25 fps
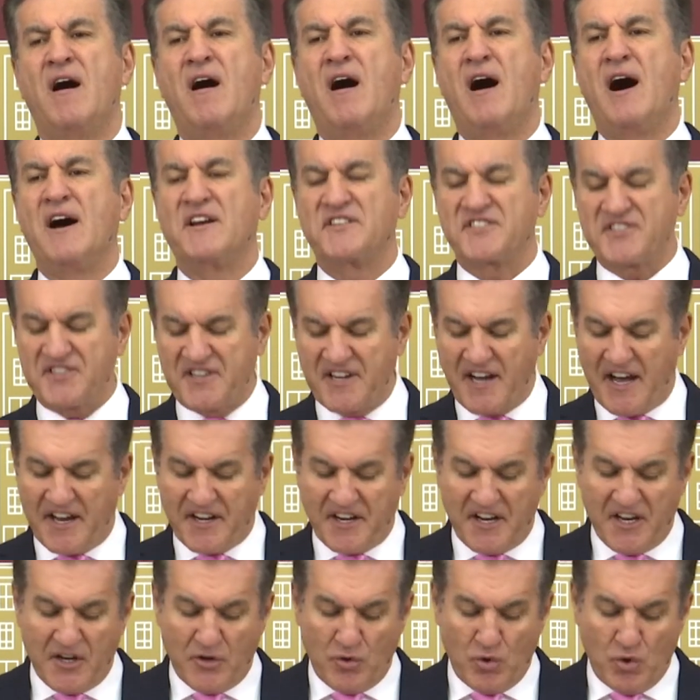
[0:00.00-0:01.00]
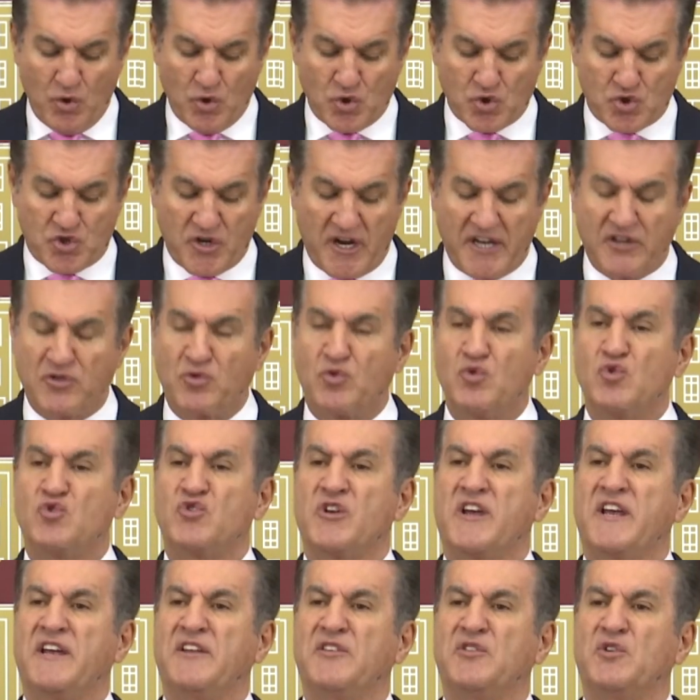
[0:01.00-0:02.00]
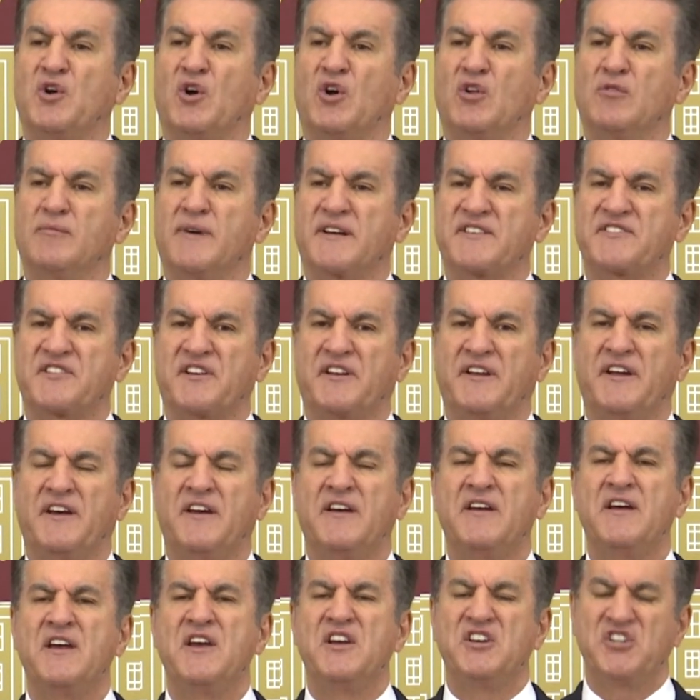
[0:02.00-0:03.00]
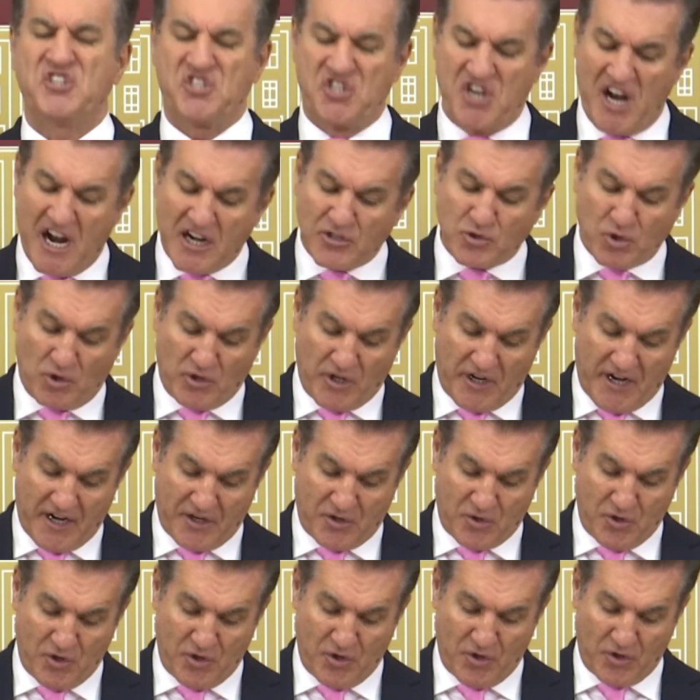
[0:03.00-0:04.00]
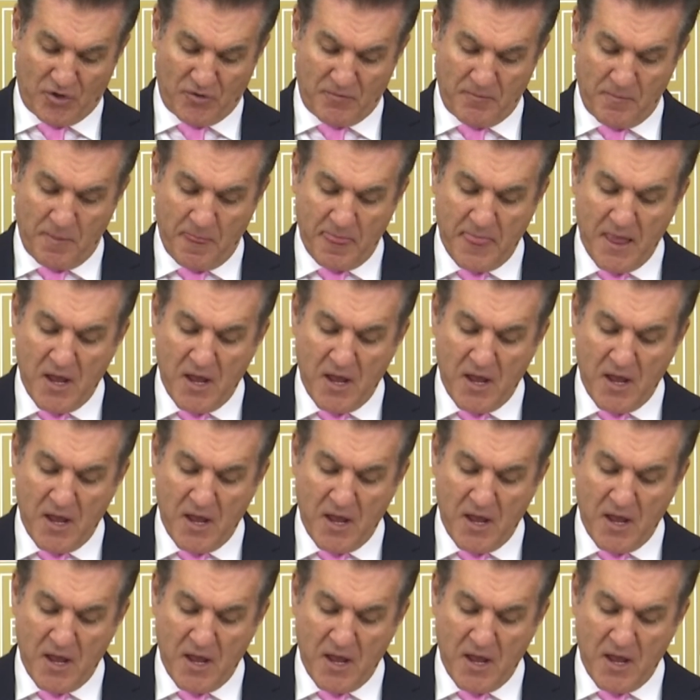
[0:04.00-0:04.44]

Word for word: asgari ücret düzeyinde olmasını şart olarak görüyorum.